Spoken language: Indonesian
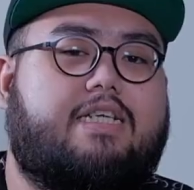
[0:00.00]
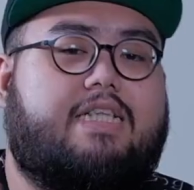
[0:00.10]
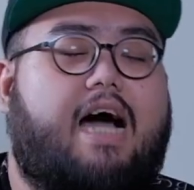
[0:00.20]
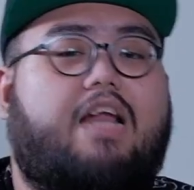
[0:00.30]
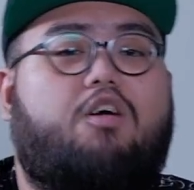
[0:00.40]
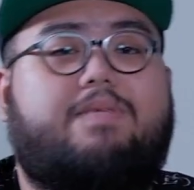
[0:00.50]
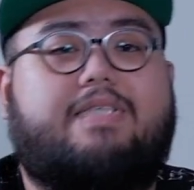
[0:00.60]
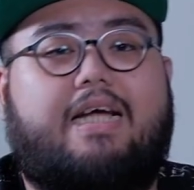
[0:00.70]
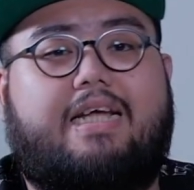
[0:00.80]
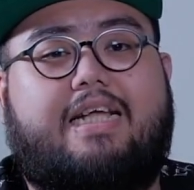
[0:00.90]
Sedangkan kalau
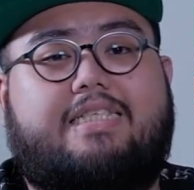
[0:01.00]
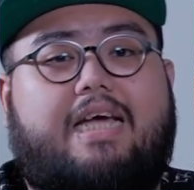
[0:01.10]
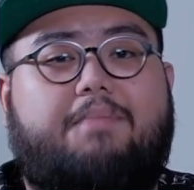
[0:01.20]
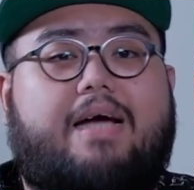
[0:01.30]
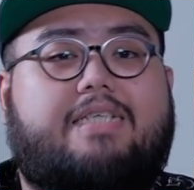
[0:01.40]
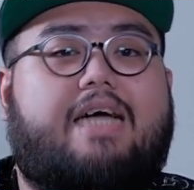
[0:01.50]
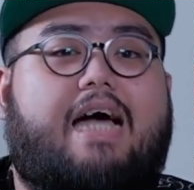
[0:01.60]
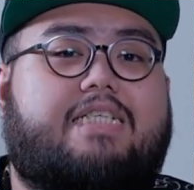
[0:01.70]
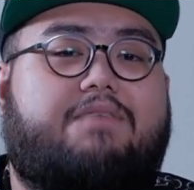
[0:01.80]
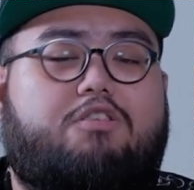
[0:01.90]
misalnya kita cek
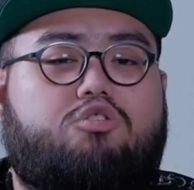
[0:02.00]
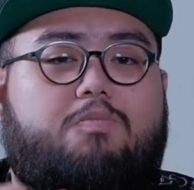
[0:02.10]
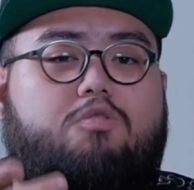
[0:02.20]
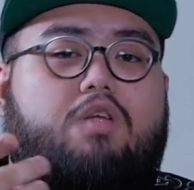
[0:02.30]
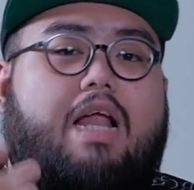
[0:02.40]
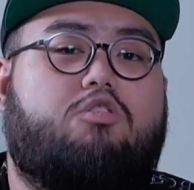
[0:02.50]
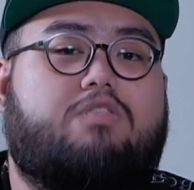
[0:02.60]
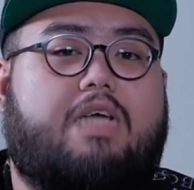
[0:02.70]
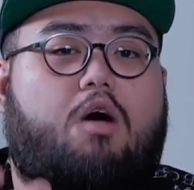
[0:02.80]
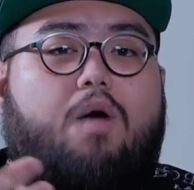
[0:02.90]
biasa i7 7700
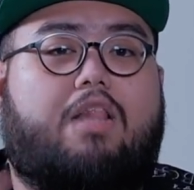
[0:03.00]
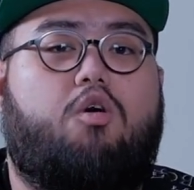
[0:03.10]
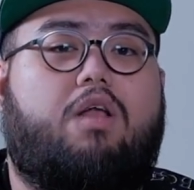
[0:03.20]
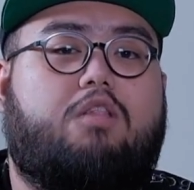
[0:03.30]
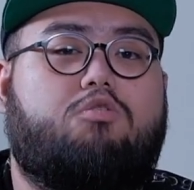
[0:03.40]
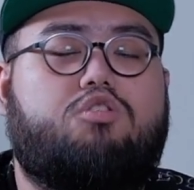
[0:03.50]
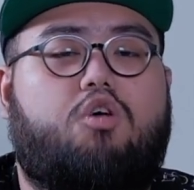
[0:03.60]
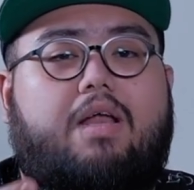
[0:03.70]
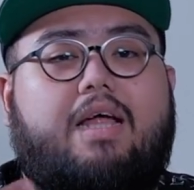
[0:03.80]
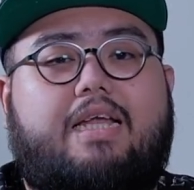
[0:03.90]
yang quad core itu
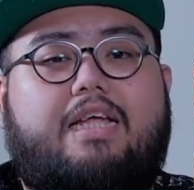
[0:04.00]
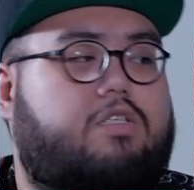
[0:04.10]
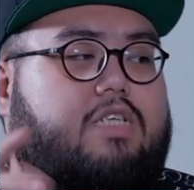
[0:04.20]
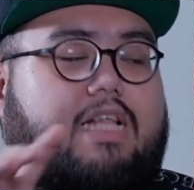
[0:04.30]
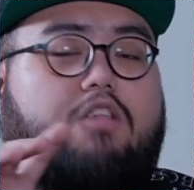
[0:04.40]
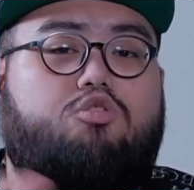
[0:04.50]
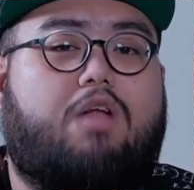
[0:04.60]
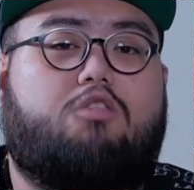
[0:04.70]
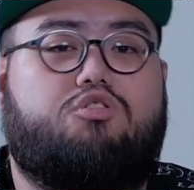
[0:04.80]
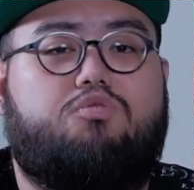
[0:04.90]
skornya di sekitar
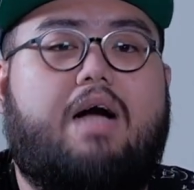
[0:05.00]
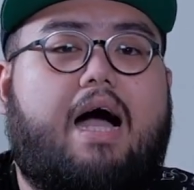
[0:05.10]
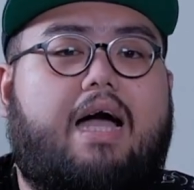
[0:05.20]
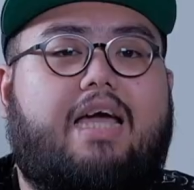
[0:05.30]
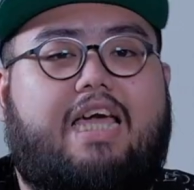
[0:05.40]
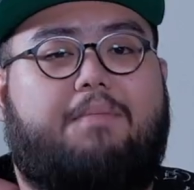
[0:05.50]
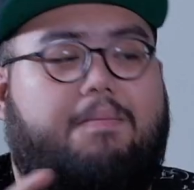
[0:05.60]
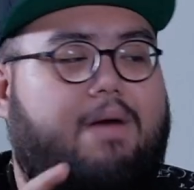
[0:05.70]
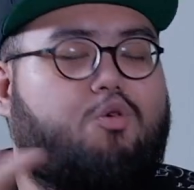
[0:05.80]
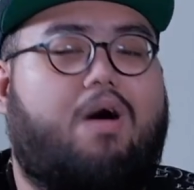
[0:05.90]
700 juga. Ya
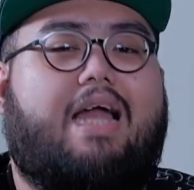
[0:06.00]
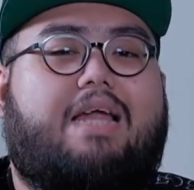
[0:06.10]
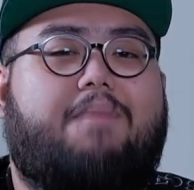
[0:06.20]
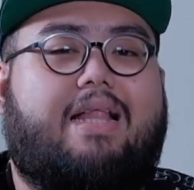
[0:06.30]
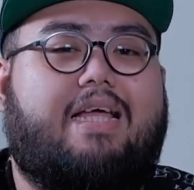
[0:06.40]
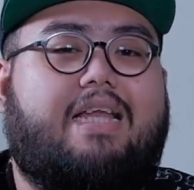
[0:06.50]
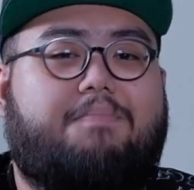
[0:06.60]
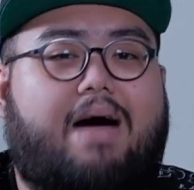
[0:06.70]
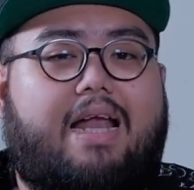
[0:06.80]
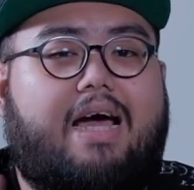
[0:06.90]
memang dua kali lipatnya di
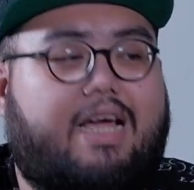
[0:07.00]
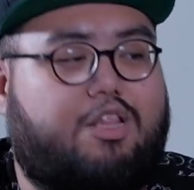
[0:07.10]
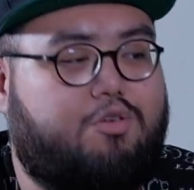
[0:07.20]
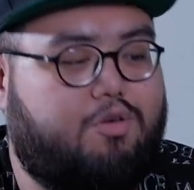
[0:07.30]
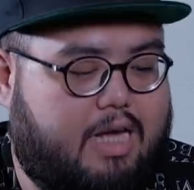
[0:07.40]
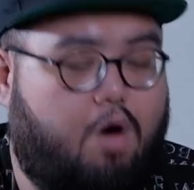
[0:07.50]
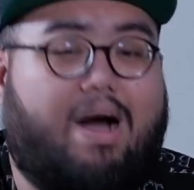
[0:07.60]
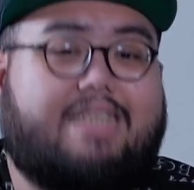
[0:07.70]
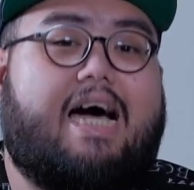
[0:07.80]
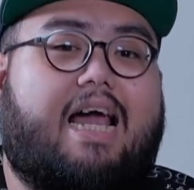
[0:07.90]
mana itu ya
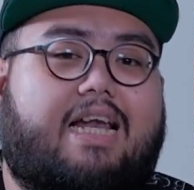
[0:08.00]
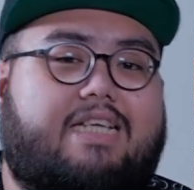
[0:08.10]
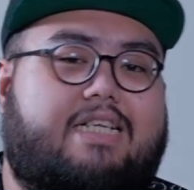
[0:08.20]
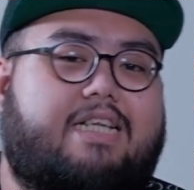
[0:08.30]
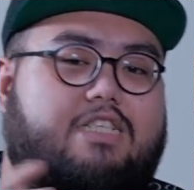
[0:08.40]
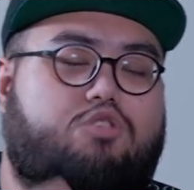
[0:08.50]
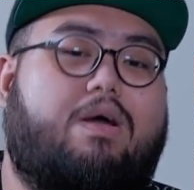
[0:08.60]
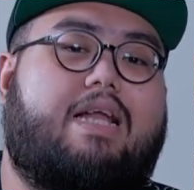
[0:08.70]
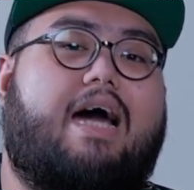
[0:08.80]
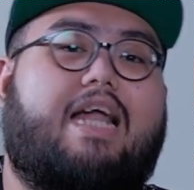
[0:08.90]
wajar di sini
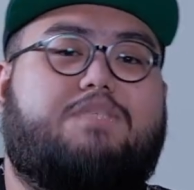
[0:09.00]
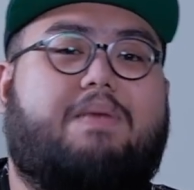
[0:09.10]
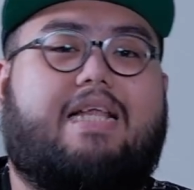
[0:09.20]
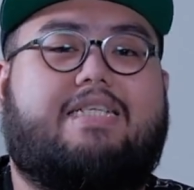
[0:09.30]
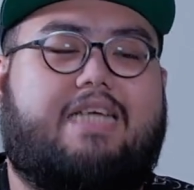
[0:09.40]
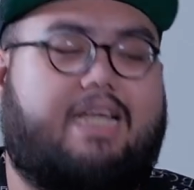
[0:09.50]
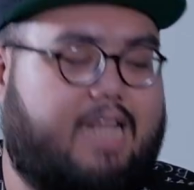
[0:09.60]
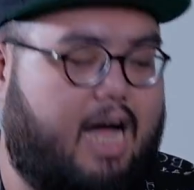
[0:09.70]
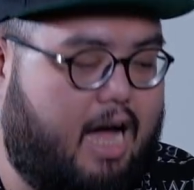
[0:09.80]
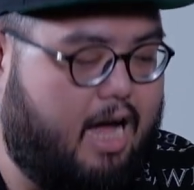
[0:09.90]
sesuai dengan ekspektasi
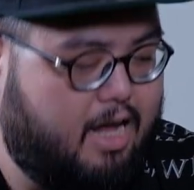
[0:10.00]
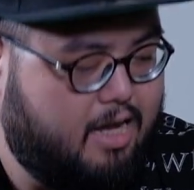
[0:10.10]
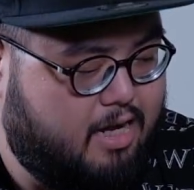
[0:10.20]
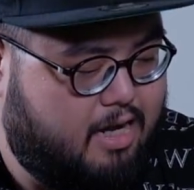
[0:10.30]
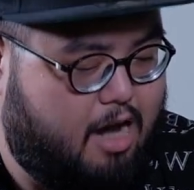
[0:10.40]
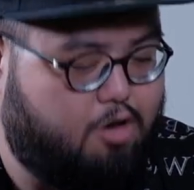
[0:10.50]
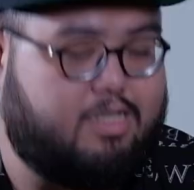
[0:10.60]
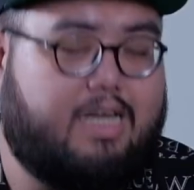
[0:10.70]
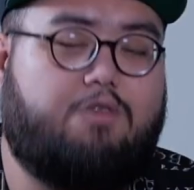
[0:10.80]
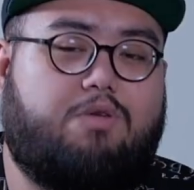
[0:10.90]
kita
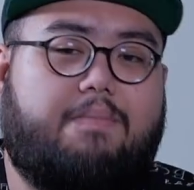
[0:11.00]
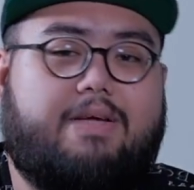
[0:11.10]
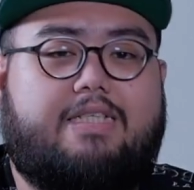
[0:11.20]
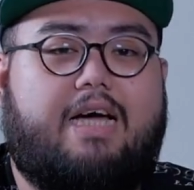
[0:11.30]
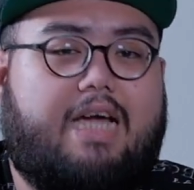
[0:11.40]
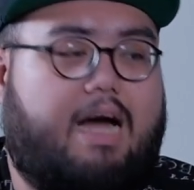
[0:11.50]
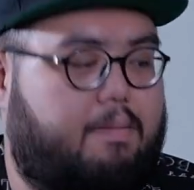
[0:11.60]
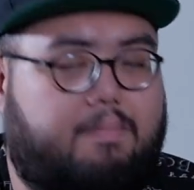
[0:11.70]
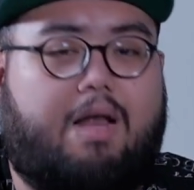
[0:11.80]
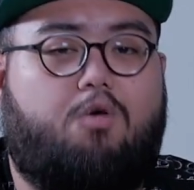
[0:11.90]
harusnya udah bisa ya
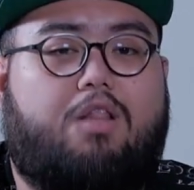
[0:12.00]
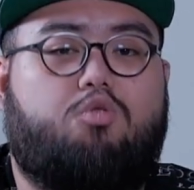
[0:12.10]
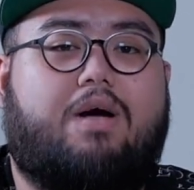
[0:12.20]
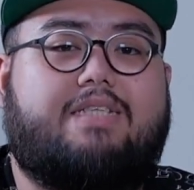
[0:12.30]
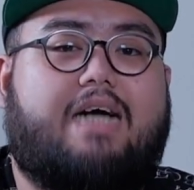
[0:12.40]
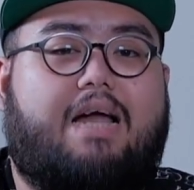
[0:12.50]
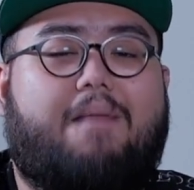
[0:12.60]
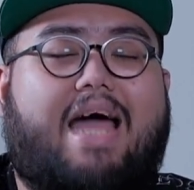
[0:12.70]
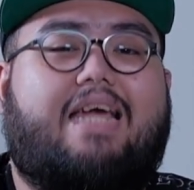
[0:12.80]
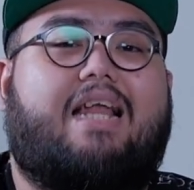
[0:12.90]
melakukan tugas dengan
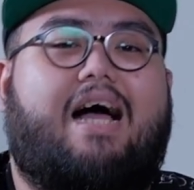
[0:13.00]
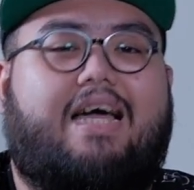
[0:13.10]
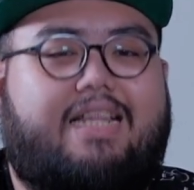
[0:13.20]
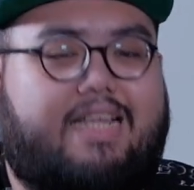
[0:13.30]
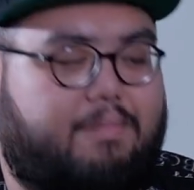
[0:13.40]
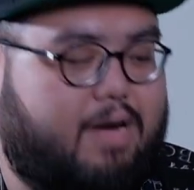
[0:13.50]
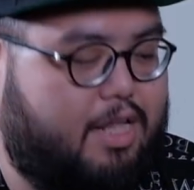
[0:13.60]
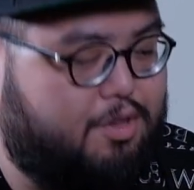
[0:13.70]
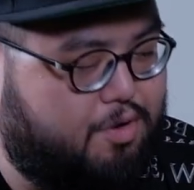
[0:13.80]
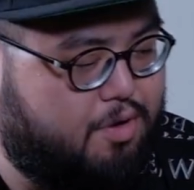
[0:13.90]
baik lah intinya
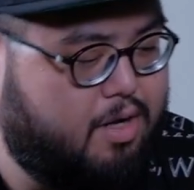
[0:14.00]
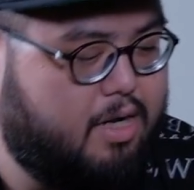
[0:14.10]
begitu